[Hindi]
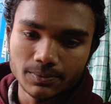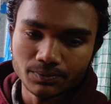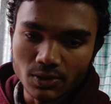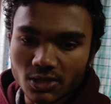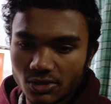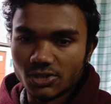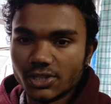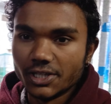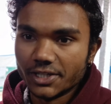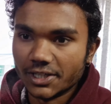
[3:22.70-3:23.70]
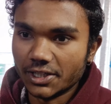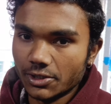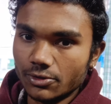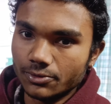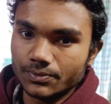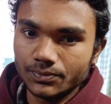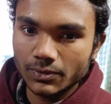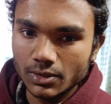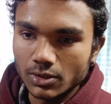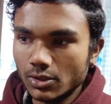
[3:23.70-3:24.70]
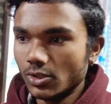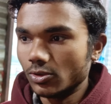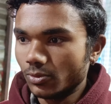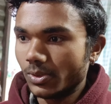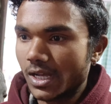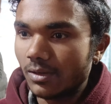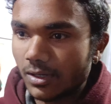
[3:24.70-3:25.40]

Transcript: ना इसलिए ढक गया हो फिलहाल